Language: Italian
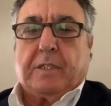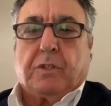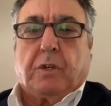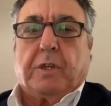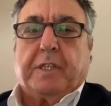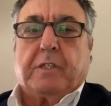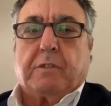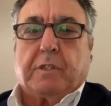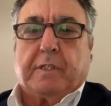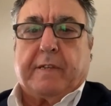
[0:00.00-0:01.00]
solo ed
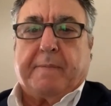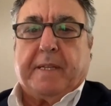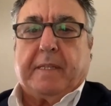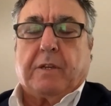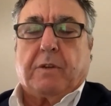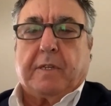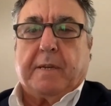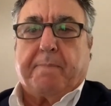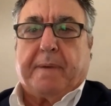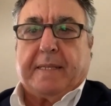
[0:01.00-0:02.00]
esclusivamente col
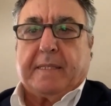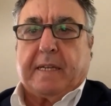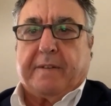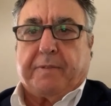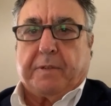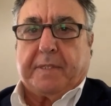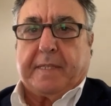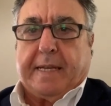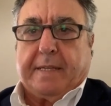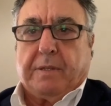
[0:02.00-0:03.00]
Green Pass
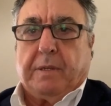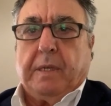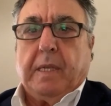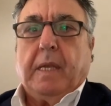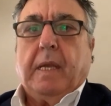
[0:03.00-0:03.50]
rafforzato,